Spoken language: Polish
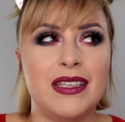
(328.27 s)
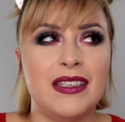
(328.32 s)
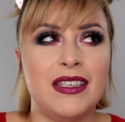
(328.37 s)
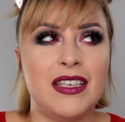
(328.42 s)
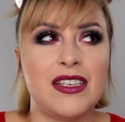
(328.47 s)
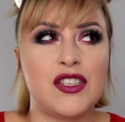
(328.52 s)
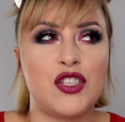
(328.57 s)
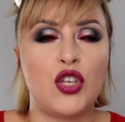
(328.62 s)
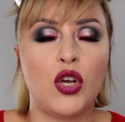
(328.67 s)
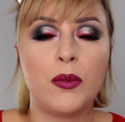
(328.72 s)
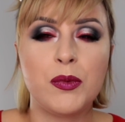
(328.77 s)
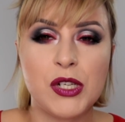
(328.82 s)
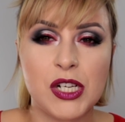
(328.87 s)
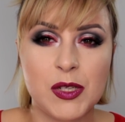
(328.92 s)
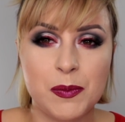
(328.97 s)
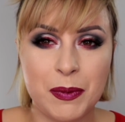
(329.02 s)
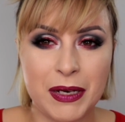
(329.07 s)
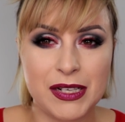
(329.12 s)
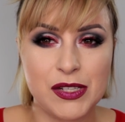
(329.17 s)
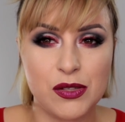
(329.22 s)
jest dobrze
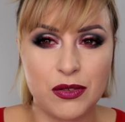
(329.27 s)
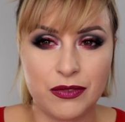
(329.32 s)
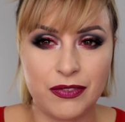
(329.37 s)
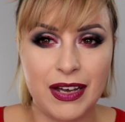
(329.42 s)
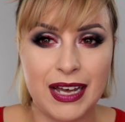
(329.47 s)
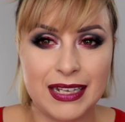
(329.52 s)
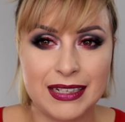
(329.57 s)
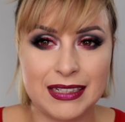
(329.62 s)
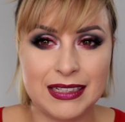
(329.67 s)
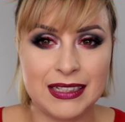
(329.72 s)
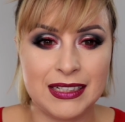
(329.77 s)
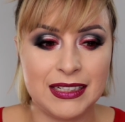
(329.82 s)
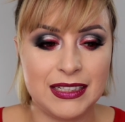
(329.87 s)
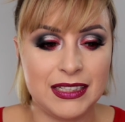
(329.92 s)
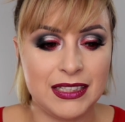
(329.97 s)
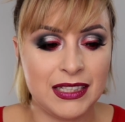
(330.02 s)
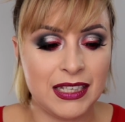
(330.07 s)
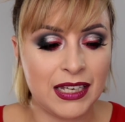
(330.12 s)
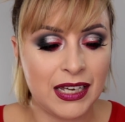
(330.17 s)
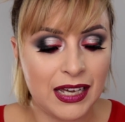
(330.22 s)
sprasowany
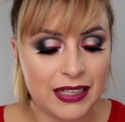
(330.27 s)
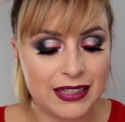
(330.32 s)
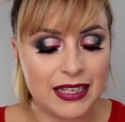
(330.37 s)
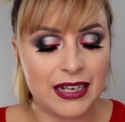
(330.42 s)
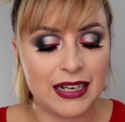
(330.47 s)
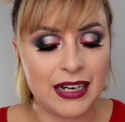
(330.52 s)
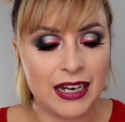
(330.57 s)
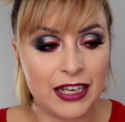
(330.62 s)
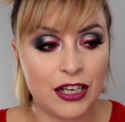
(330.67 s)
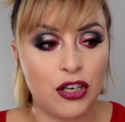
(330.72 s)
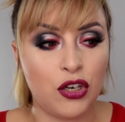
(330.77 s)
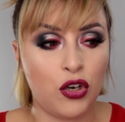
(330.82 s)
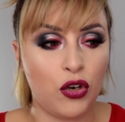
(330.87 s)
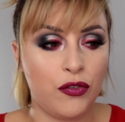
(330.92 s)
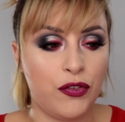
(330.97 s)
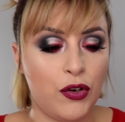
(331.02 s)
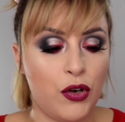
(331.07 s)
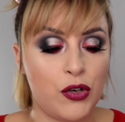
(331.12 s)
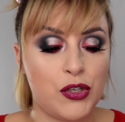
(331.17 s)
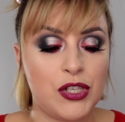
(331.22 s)
i nie tak lekko
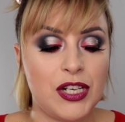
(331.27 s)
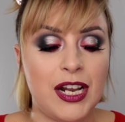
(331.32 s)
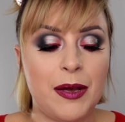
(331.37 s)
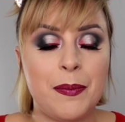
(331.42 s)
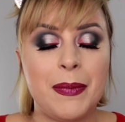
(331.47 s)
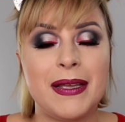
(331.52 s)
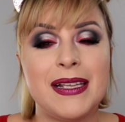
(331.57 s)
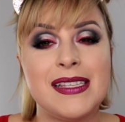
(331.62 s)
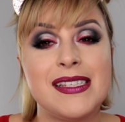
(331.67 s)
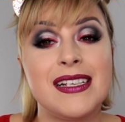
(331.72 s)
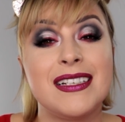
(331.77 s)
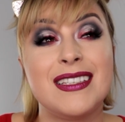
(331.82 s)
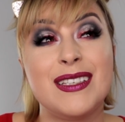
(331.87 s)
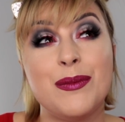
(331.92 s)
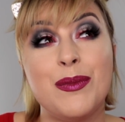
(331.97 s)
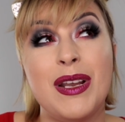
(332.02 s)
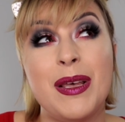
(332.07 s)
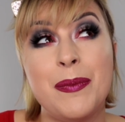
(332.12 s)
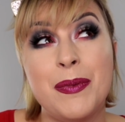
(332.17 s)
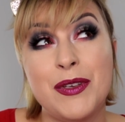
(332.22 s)
wchodzi na pędzel,
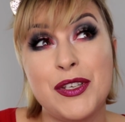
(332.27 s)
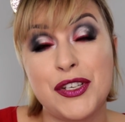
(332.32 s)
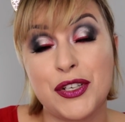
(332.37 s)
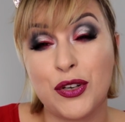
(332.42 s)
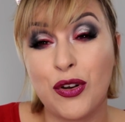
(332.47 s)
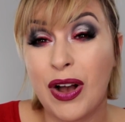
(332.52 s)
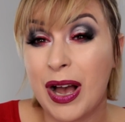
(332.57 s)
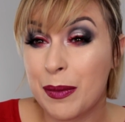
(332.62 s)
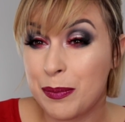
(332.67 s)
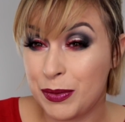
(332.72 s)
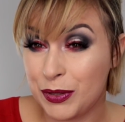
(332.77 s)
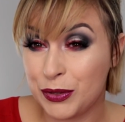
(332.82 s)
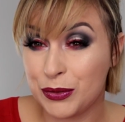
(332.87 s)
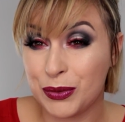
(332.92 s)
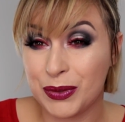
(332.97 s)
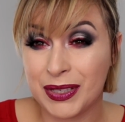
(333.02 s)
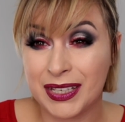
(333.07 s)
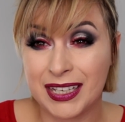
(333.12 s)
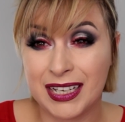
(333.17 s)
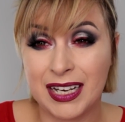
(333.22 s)
tym lepiej się go
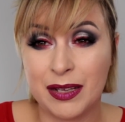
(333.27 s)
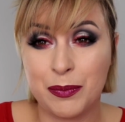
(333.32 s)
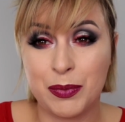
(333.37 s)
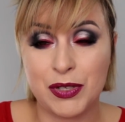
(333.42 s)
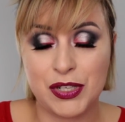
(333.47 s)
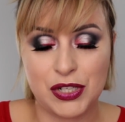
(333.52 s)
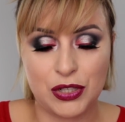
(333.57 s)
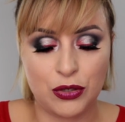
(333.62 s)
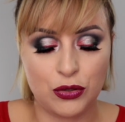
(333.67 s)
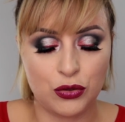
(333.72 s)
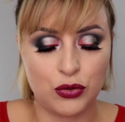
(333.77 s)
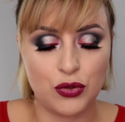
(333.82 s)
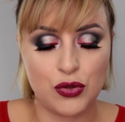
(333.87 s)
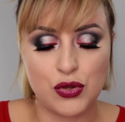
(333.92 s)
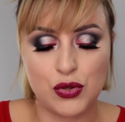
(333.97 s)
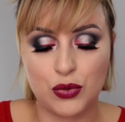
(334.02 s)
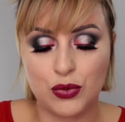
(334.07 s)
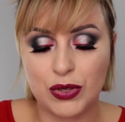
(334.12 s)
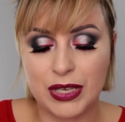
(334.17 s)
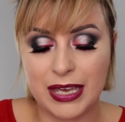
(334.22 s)
aplikuje i lepiej się go
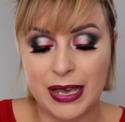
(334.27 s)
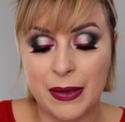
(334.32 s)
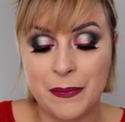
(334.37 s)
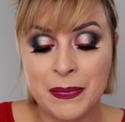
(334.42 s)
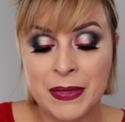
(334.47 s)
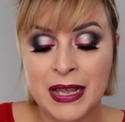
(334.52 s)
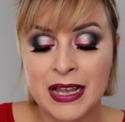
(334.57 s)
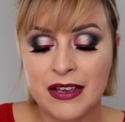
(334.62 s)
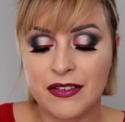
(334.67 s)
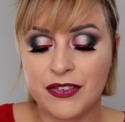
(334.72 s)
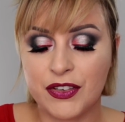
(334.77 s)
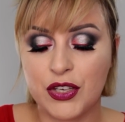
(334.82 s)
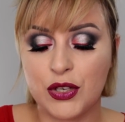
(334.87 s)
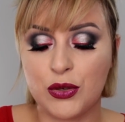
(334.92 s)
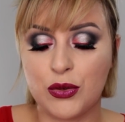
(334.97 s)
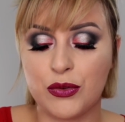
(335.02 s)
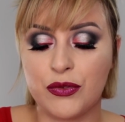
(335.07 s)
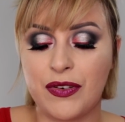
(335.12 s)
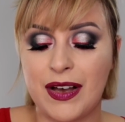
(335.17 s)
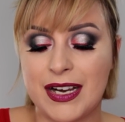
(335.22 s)
dozuje w
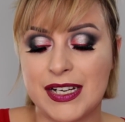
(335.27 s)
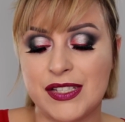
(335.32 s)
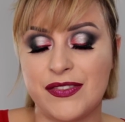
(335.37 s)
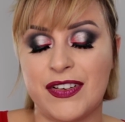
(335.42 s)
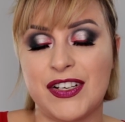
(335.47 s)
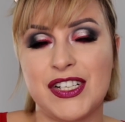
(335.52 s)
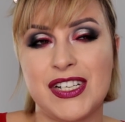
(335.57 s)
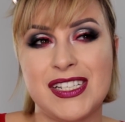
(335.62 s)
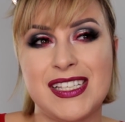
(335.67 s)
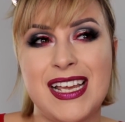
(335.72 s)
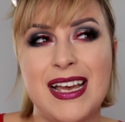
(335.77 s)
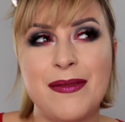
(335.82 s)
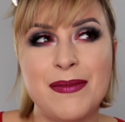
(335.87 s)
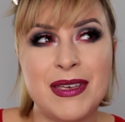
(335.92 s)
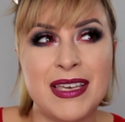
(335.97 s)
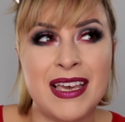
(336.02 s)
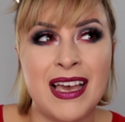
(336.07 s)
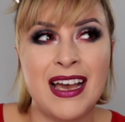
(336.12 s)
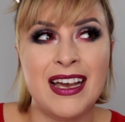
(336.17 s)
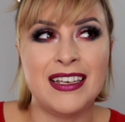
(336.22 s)
kilku warstwach.
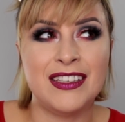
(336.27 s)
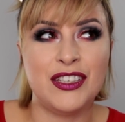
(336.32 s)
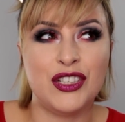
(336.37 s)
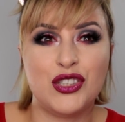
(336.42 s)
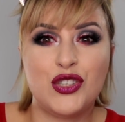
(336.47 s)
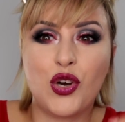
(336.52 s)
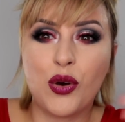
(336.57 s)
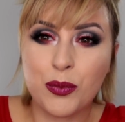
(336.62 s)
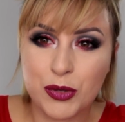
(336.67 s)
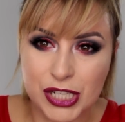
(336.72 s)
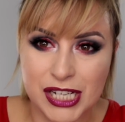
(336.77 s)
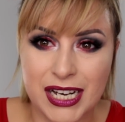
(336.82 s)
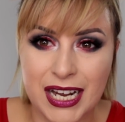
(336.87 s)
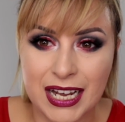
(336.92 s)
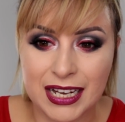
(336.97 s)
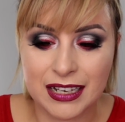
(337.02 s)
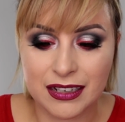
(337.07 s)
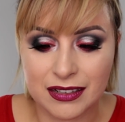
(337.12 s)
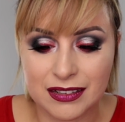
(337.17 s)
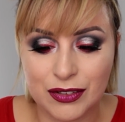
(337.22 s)
Czasami niedobrze,
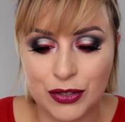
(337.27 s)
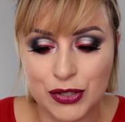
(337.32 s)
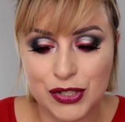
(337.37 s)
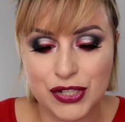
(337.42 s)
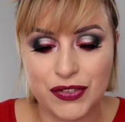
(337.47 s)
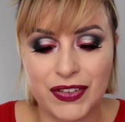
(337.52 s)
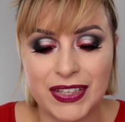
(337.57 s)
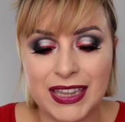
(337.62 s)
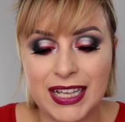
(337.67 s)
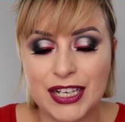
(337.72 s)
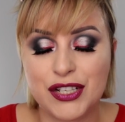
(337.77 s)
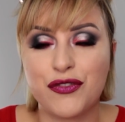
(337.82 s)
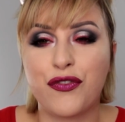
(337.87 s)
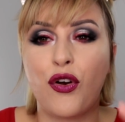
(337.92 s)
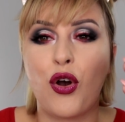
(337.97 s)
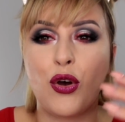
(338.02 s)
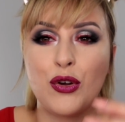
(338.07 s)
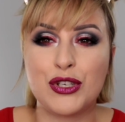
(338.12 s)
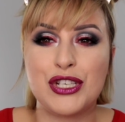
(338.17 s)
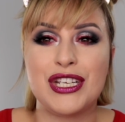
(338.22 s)
jak rozświetlacz
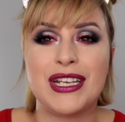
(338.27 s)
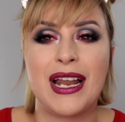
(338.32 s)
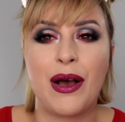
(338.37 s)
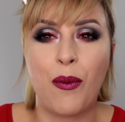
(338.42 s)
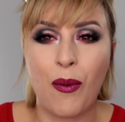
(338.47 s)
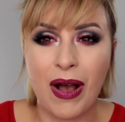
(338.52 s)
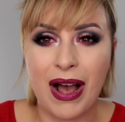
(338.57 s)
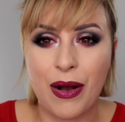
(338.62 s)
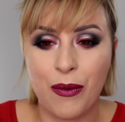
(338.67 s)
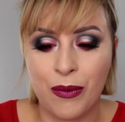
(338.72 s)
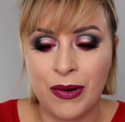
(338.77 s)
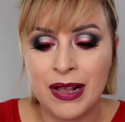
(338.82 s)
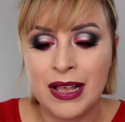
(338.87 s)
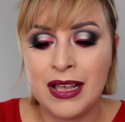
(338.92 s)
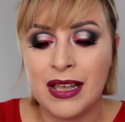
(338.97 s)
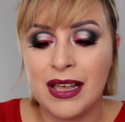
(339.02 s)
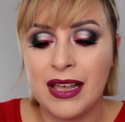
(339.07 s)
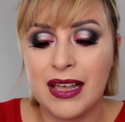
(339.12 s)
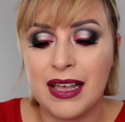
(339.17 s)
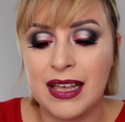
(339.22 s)
wchodzi na wow,
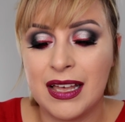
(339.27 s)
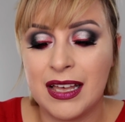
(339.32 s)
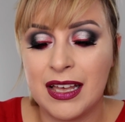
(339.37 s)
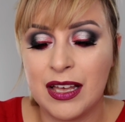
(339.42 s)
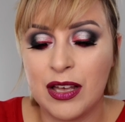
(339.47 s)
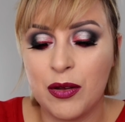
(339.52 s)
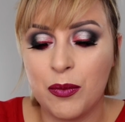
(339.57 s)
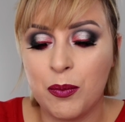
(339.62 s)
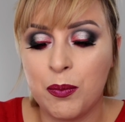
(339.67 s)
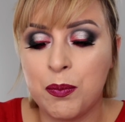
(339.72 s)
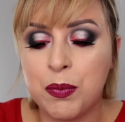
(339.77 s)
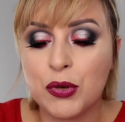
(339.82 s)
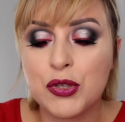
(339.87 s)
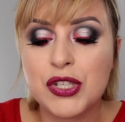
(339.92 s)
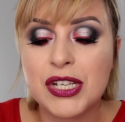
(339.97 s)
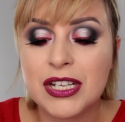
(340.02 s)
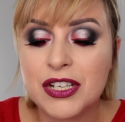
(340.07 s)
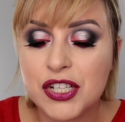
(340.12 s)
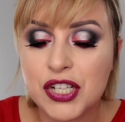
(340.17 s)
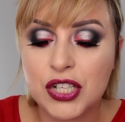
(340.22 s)
e, bo
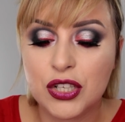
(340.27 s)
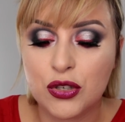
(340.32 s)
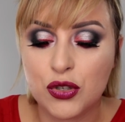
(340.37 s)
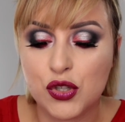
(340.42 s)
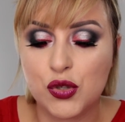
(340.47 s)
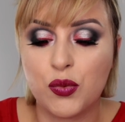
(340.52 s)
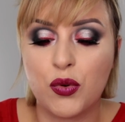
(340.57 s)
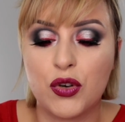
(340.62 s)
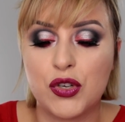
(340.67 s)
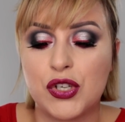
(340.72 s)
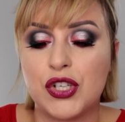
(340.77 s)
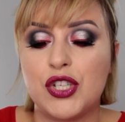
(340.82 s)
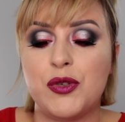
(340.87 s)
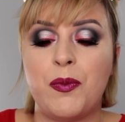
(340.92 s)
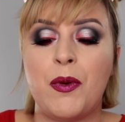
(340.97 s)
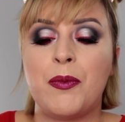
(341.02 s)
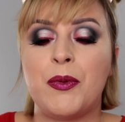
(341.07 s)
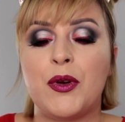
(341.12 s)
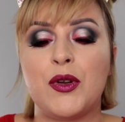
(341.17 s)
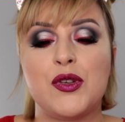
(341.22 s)
ciężej rozłożyć
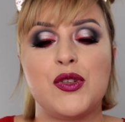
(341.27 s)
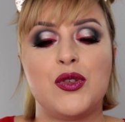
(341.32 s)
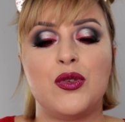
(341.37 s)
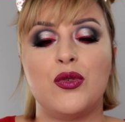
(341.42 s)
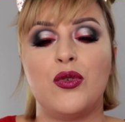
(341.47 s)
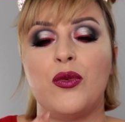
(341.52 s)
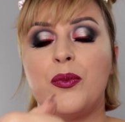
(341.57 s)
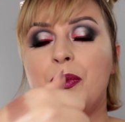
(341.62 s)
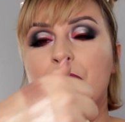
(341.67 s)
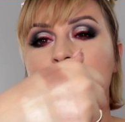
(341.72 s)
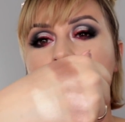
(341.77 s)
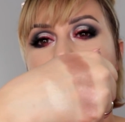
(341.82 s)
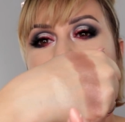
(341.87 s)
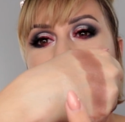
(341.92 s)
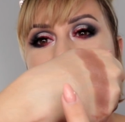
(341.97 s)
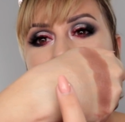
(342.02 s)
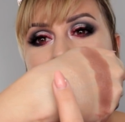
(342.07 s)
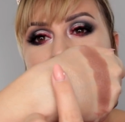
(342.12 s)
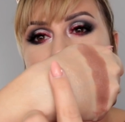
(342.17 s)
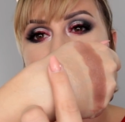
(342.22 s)
po prostu
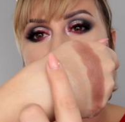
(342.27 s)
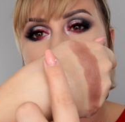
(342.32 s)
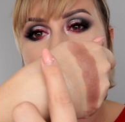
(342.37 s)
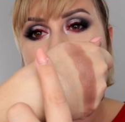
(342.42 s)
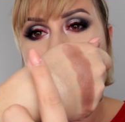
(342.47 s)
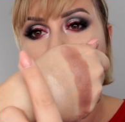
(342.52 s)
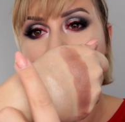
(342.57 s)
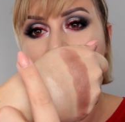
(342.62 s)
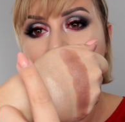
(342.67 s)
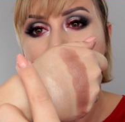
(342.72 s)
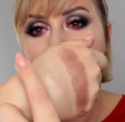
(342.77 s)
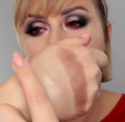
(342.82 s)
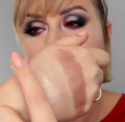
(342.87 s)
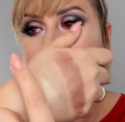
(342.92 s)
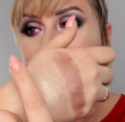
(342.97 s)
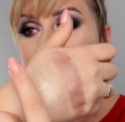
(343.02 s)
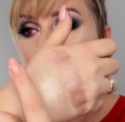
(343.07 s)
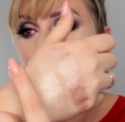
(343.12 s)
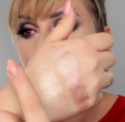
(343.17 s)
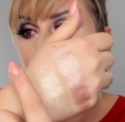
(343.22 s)
pigment na twarzy.
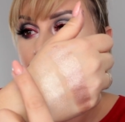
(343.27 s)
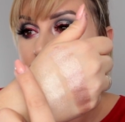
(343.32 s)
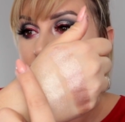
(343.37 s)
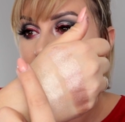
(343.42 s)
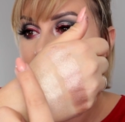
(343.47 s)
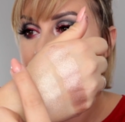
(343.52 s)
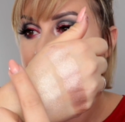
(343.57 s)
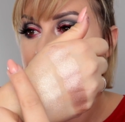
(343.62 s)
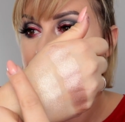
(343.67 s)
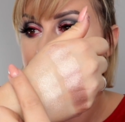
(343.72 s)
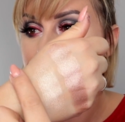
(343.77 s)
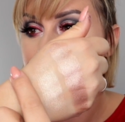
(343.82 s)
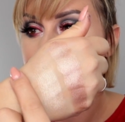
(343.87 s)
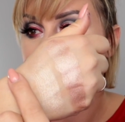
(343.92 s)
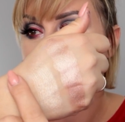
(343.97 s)
I o ile ten